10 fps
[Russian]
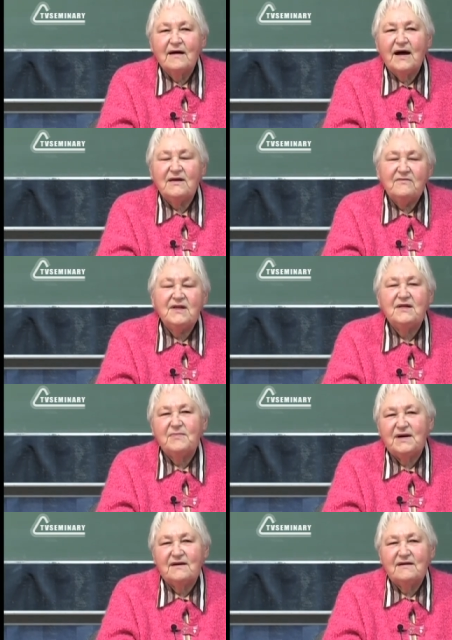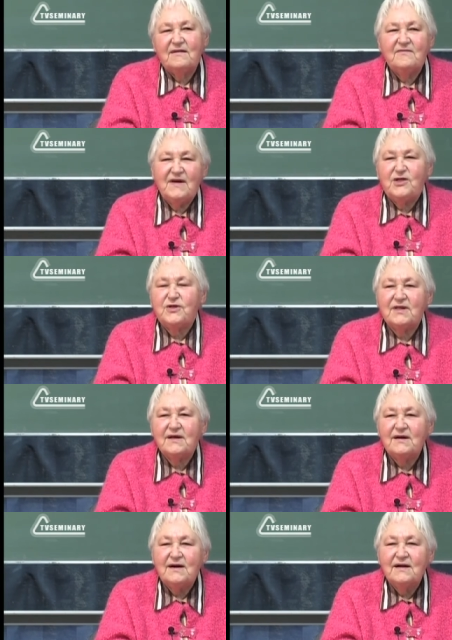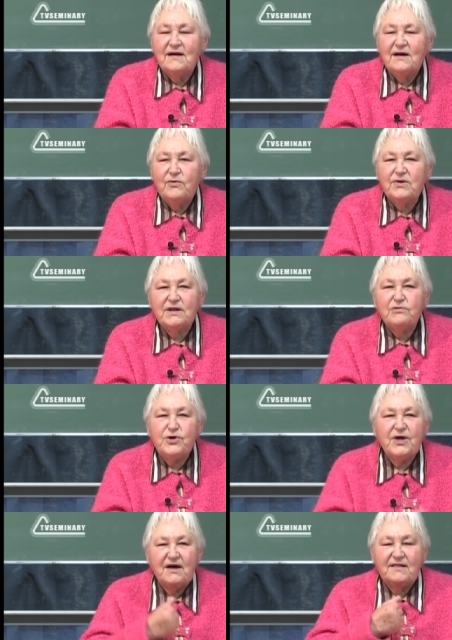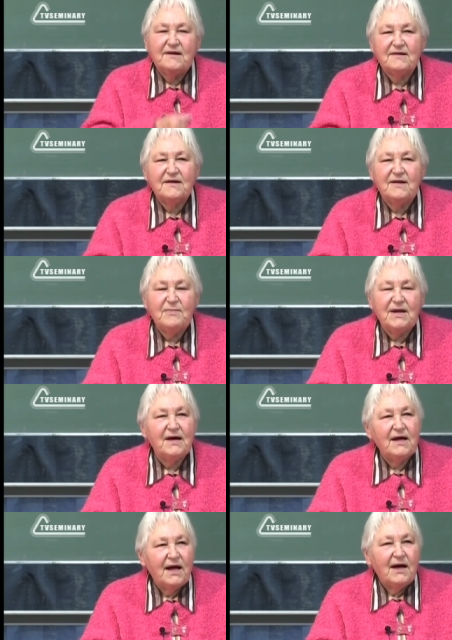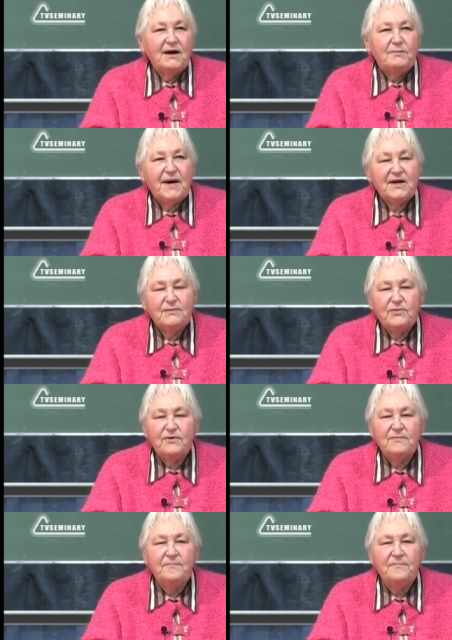а невидимое вечно. Он отлучает нас от земли. Поэтому